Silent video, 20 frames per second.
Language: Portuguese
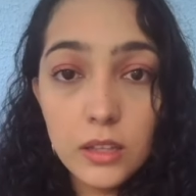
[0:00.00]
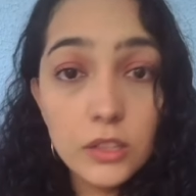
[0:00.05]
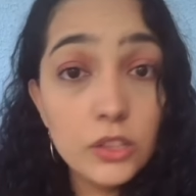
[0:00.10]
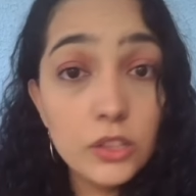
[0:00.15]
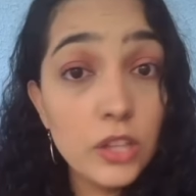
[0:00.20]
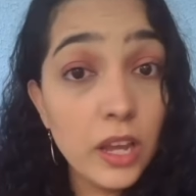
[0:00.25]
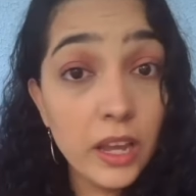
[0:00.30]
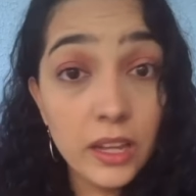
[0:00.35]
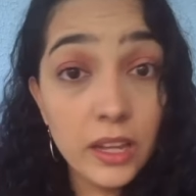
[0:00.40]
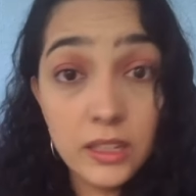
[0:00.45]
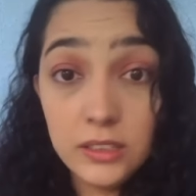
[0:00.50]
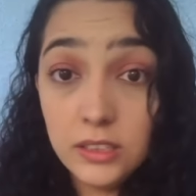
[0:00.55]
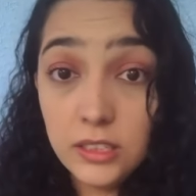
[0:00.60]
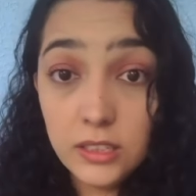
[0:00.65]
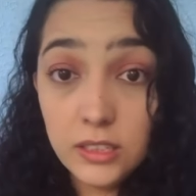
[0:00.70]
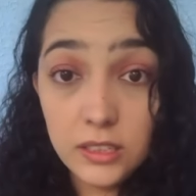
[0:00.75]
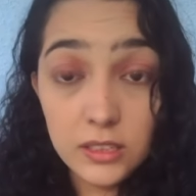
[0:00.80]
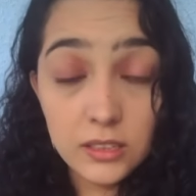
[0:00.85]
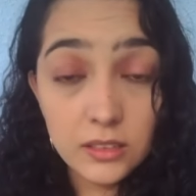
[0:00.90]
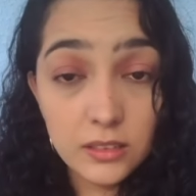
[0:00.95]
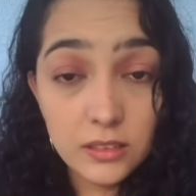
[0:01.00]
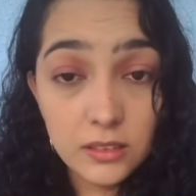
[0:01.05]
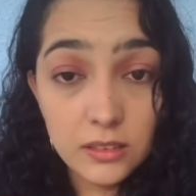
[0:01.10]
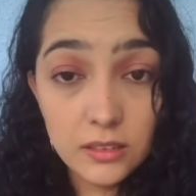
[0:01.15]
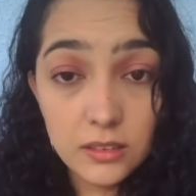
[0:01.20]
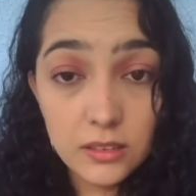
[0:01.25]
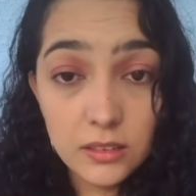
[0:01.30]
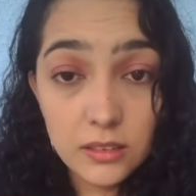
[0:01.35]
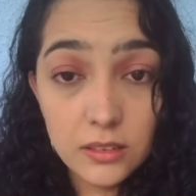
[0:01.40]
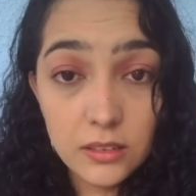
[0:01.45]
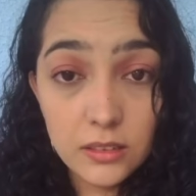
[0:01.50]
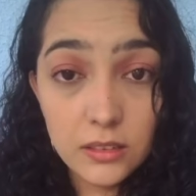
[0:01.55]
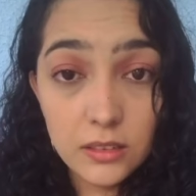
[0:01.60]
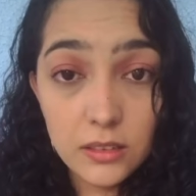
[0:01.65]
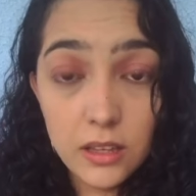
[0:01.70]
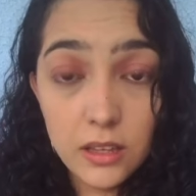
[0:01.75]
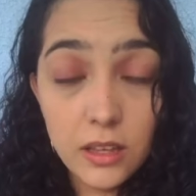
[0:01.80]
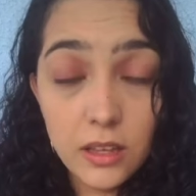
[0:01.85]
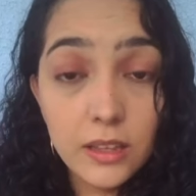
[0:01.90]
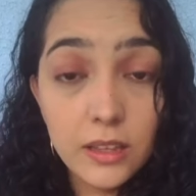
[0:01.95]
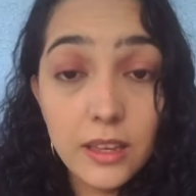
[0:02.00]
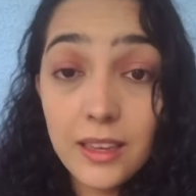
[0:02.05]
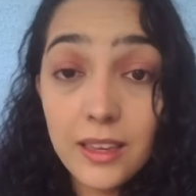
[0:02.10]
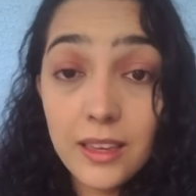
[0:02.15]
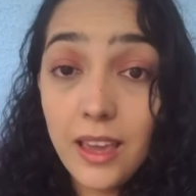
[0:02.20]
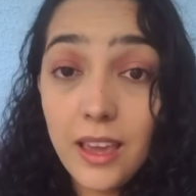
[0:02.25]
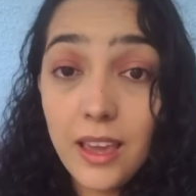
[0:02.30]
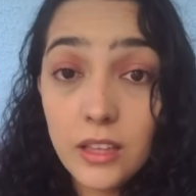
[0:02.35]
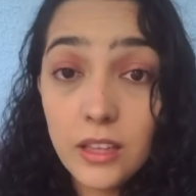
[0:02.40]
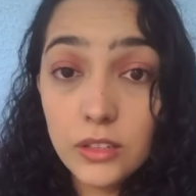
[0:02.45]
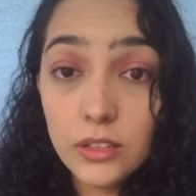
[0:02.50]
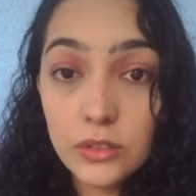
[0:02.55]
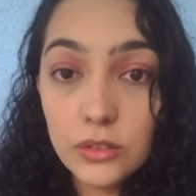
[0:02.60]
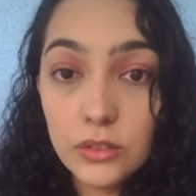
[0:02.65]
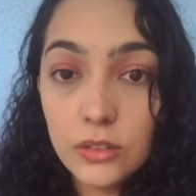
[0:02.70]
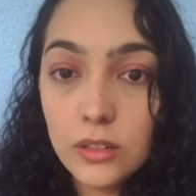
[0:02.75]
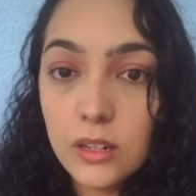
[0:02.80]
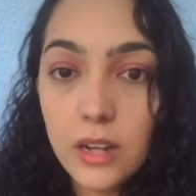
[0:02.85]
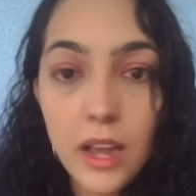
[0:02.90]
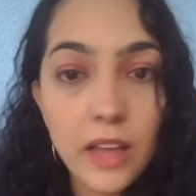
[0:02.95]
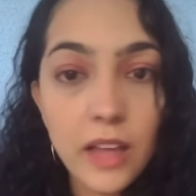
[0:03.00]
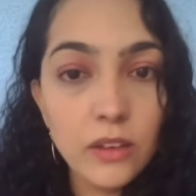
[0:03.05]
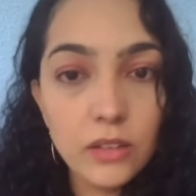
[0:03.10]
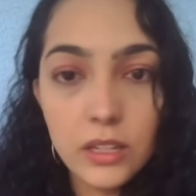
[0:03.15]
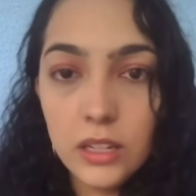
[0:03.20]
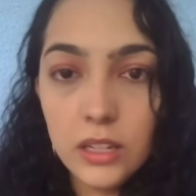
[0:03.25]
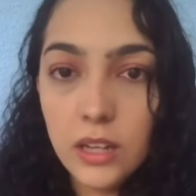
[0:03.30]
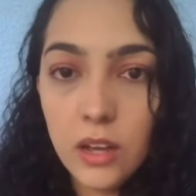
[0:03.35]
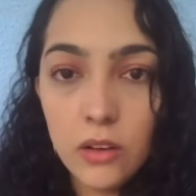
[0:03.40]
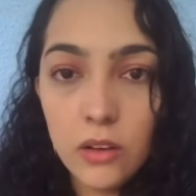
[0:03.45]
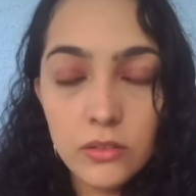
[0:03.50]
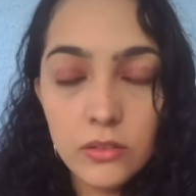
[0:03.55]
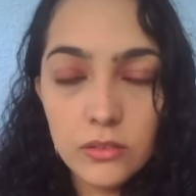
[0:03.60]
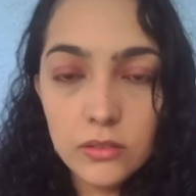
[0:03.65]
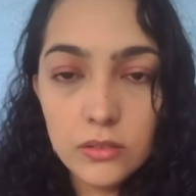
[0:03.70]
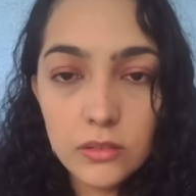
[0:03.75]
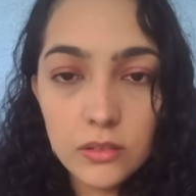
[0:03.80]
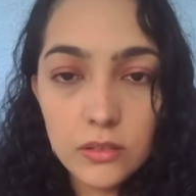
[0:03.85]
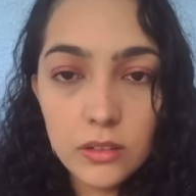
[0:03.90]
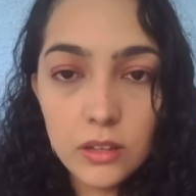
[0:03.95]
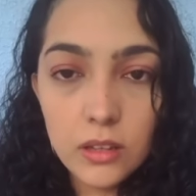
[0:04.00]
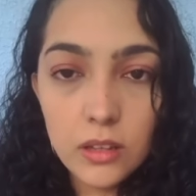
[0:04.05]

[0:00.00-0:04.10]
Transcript: Gente, que que é isso? Claro que não.